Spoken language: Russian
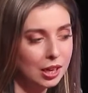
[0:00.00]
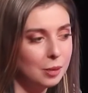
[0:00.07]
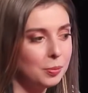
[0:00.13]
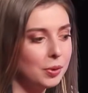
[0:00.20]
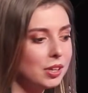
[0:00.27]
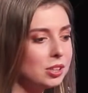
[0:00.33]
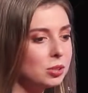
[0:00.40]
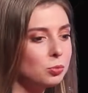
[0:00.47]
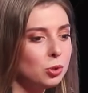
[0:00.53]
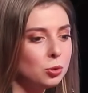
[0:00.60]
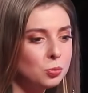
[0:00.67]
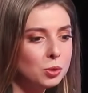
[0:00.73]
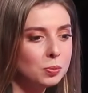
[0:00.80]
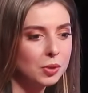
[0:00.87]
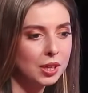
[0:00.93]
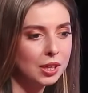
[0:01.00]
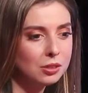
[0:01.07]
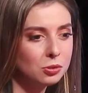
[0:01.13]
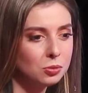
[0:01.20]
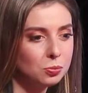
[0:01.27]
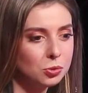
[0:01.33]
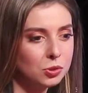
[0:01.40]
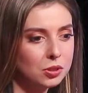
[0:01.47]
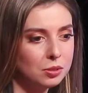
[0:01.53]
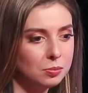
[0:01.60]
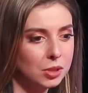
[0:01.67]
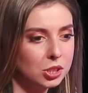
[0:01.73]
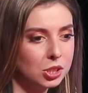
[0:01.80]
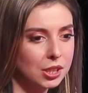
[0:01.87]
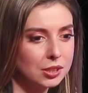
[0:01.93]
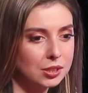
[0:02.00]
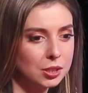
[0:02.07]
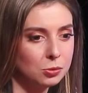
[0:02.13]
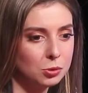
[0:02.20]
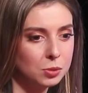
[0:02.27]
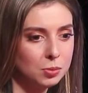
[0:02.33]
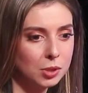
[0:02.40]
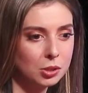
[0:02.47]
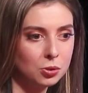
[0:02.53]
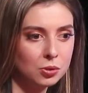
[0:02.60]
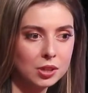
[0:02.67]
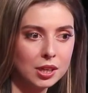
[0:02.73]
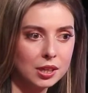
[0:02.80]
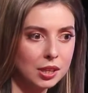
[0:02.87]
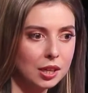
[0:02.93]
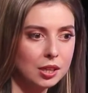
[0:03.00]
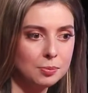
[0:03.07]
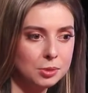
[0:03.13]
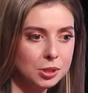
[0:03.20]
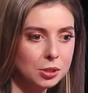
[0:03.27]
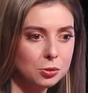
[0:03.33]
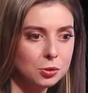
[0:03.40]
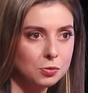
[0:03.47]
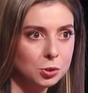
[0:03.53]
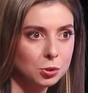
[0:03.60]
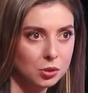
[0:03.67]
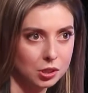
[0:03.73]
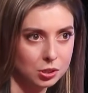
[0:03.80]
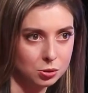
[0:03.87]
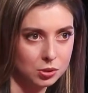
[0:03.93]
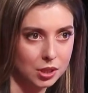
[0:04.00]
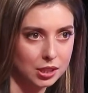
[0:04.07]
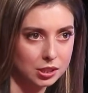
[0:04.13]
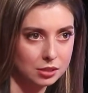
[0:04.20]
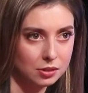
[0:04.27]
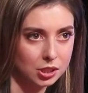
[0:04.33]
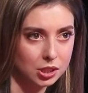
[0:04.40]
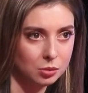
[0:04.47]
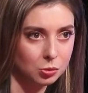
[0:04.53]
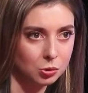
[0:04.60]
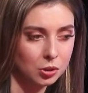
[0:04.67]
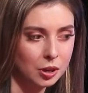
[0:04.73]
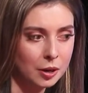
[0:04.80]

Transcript: Поэтому любой проект, он будет иметь шанс на успех только когда адаптирует все государство к нему.